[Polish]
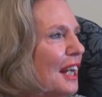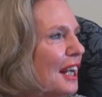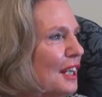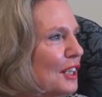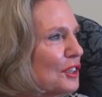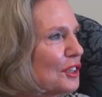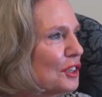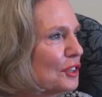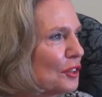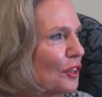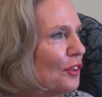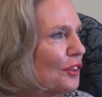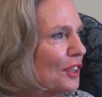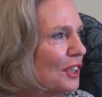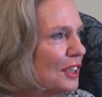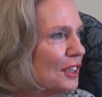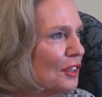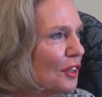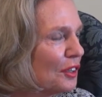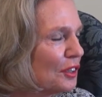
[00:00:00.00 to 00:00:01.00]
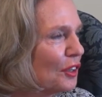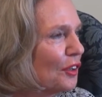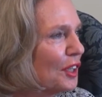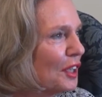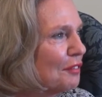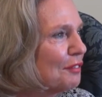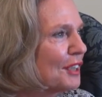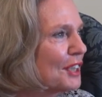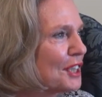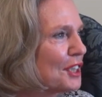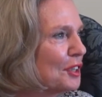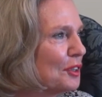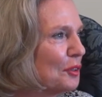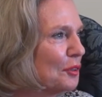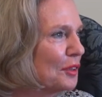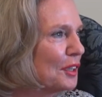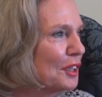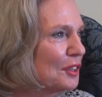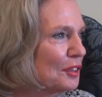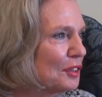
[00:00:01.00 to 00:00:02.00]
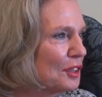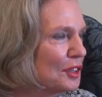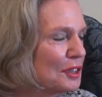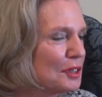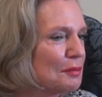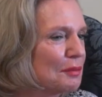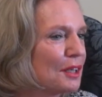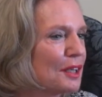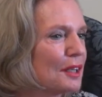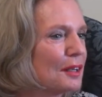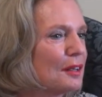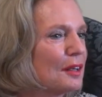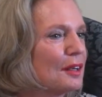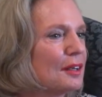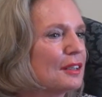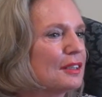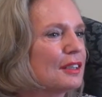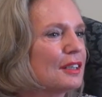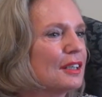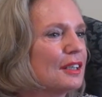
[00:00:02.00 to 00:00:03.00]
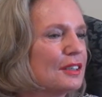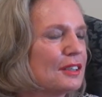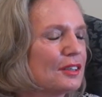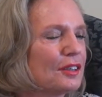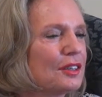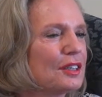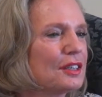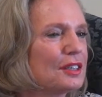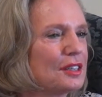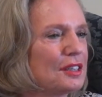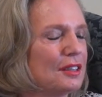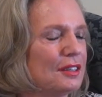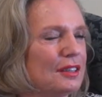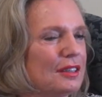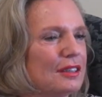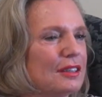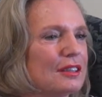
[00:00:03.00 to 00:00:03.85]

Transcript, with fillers: tak że, to, to, to, ich fascynuje, to jest, e, to jest